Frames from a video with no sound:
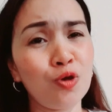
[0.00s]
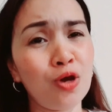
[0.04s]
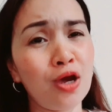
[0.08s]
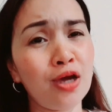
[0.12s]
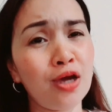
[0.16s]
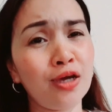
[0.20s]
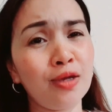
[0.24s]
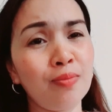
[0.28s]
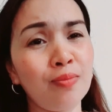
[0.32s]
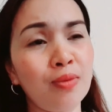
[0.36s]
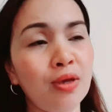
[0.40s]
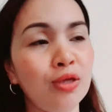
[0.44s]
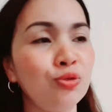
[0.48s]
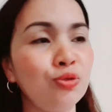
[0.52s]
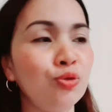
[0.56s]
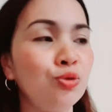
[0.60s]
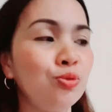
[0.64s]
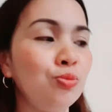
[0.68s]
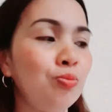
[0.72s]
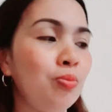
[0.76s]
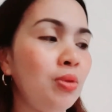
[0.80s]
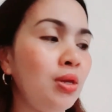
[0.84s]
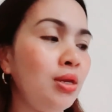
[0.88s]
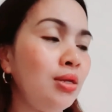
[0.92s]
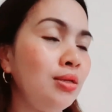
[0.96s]
aking mga
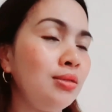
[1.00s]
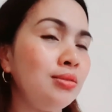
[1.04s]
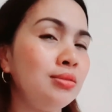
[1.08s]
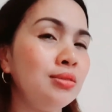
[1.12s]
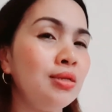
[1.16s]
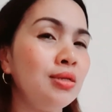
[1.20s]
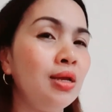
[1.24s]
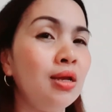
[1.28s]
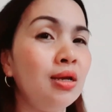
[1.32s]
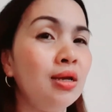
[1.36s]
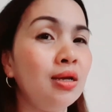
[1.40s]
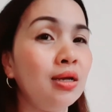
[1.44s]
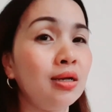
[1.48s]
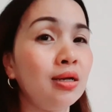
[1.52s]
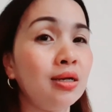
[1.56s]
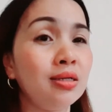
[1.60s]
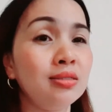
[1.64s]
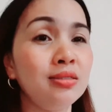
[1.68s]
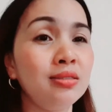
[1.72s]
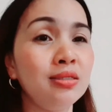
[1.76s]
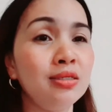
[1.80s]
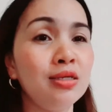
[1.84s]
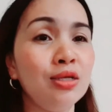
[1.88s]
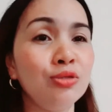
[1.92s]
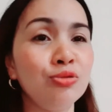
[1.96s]
toothpaste.
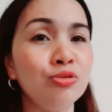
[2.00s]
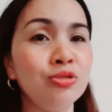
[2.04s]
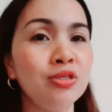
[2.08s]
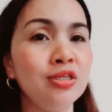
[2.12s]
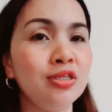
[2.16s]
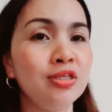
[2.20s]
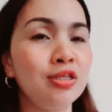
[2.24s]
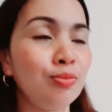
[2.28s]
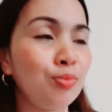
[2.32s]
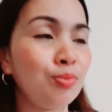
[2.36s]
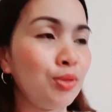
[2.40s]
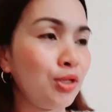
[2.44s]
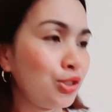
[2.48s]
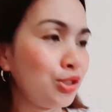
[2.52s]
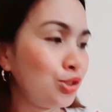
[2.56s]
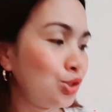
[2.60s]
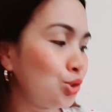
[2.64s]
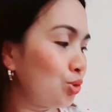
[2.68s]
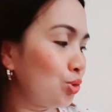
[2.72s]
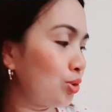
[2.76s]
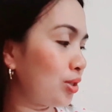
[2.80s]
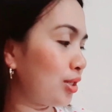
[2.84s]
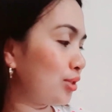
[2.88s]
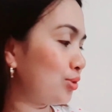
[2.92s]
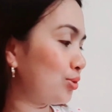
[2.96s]
Kasi ganun din naman ang
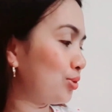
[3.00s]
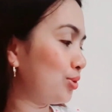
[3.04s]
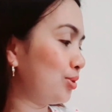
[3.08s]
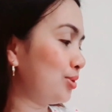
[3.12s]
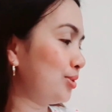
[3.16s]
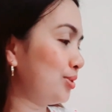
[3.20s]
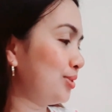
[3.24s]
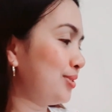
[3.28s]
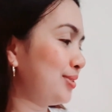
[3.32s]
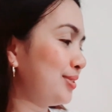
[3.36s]
itsura no.